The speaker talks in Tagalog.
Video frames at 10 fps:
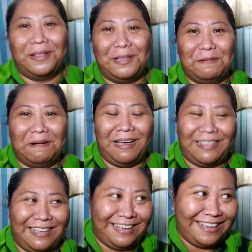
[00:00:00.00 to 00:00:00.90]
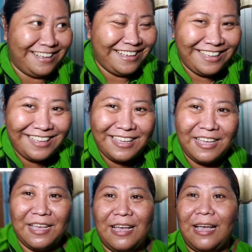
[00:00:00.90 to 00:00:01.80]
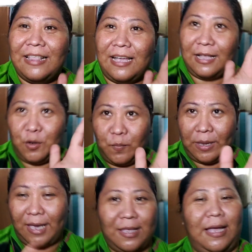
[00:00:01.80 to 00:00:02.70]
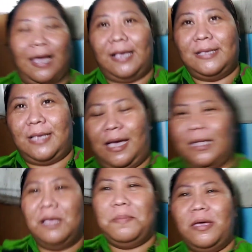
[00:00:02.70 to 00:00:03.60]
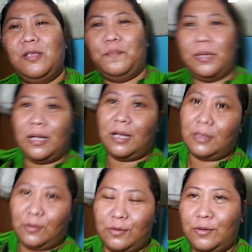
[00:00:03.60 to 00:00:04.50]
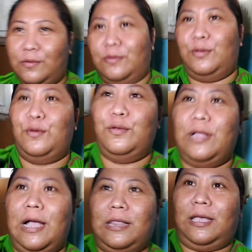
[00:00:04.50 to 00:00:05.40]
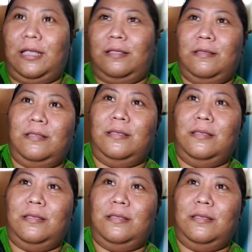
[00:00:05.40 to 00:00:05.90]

maliwanag. Nakalow pa yan, guys. Ha? Ah. Hindi pa yan yung pinaka-todo. Todo natin.